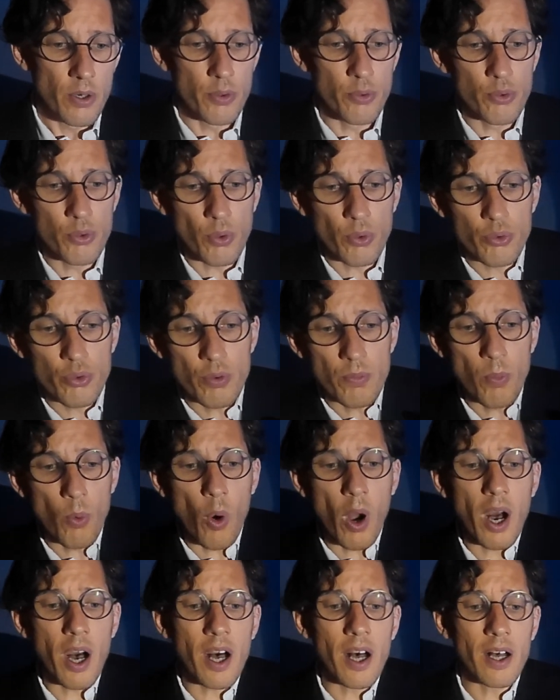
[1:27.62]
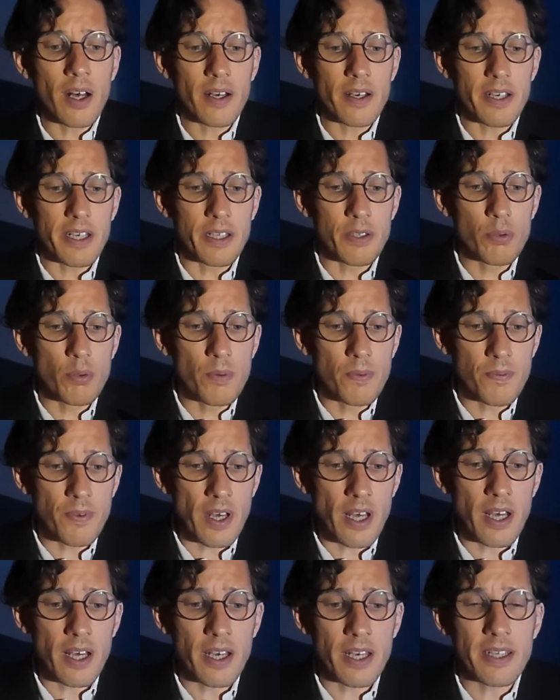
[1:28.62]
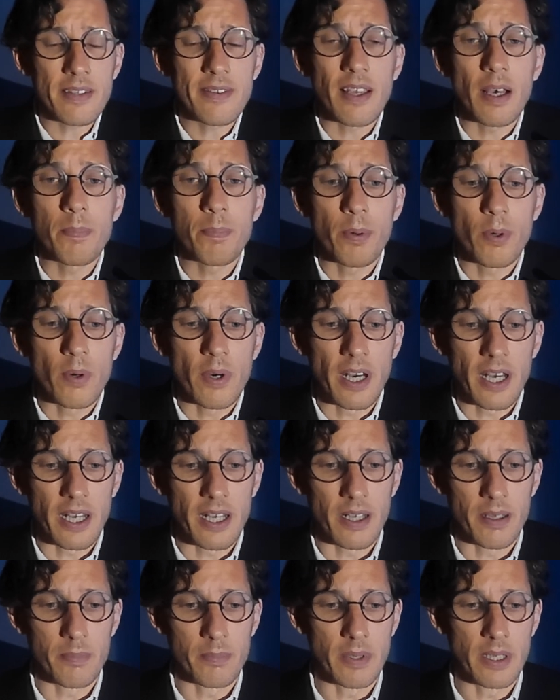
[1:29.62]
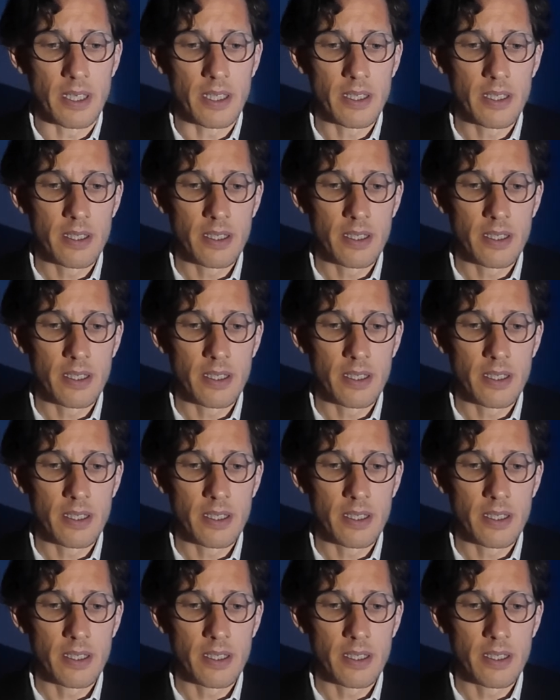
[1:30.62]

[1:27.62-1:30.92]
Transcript: L'union du moi et du vin est un poème.